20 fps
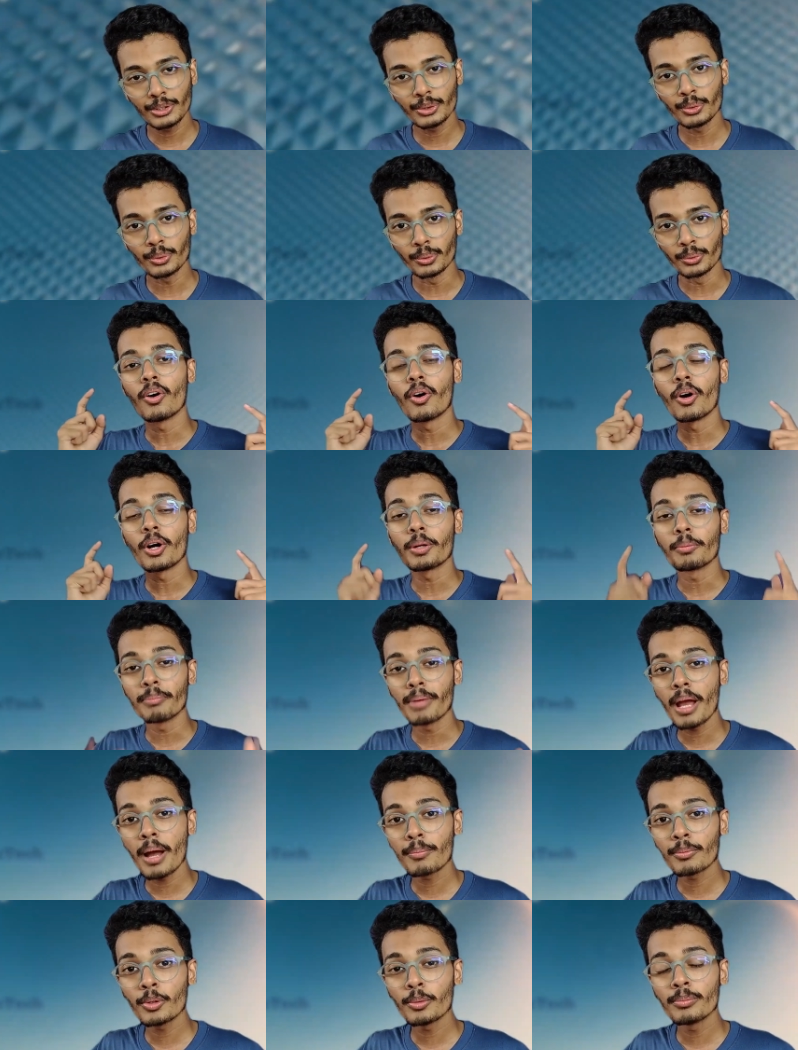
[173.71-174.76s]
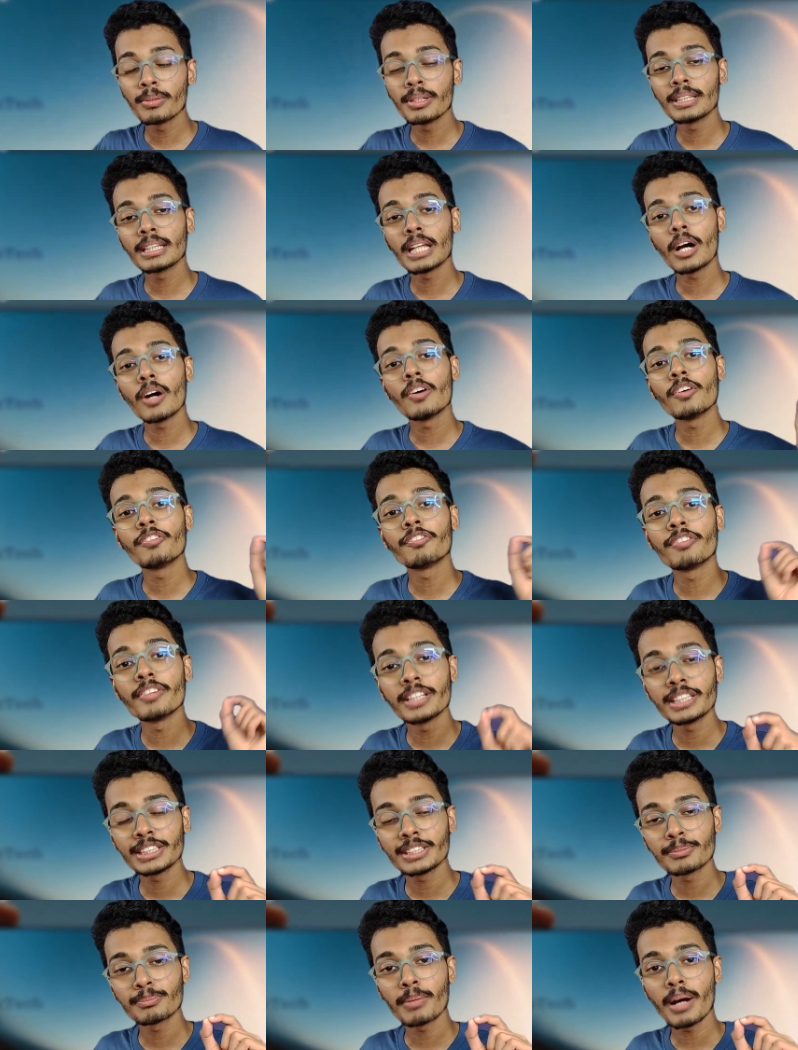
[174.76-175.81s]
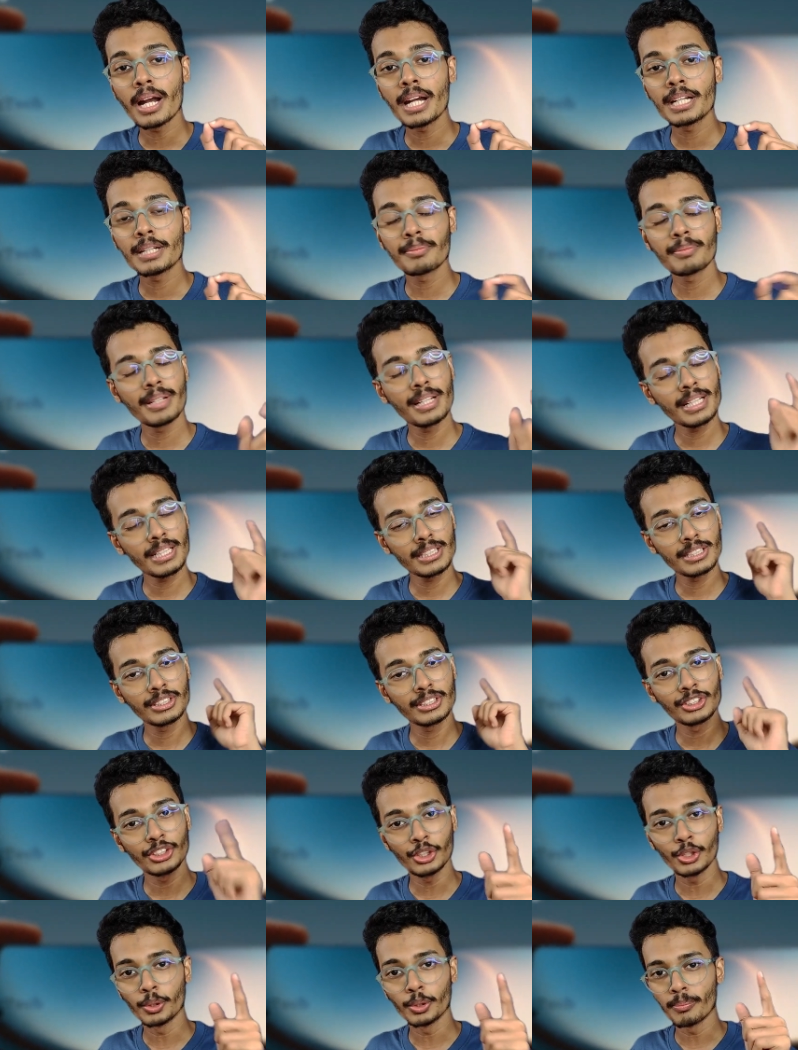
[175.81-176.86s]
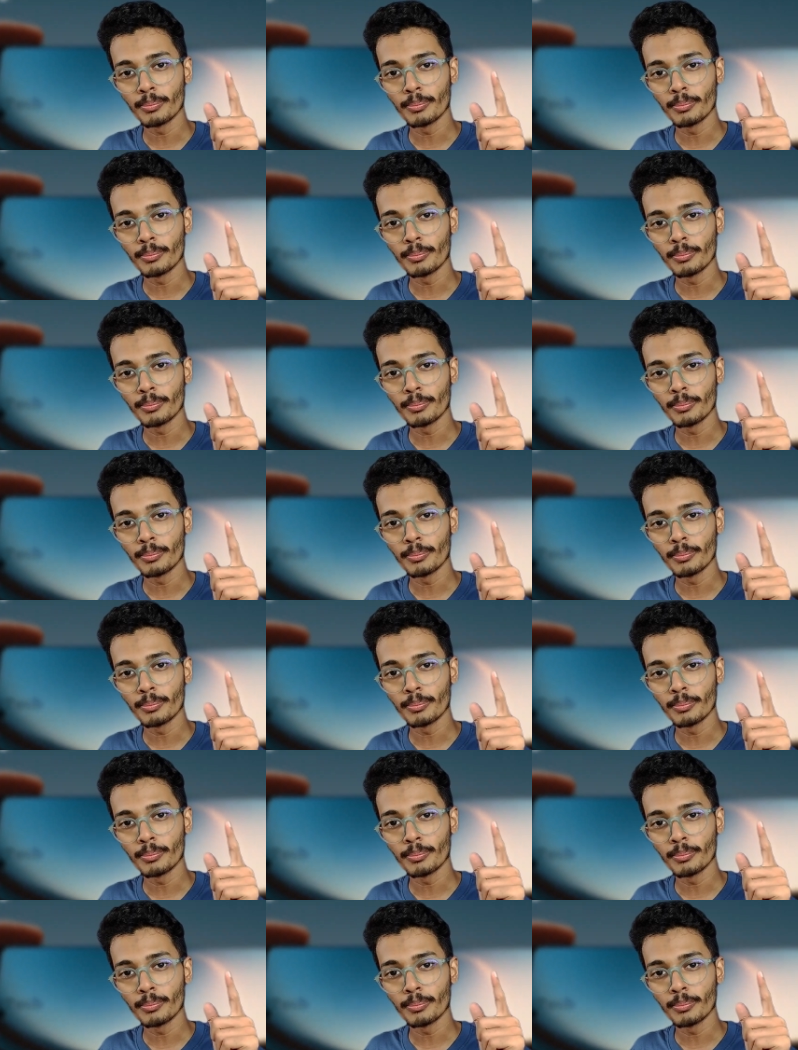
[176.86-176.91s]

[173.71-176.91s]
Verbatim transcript: तो और मैं आपको मिलता हूँ फर्स्ट पार्ट में चलो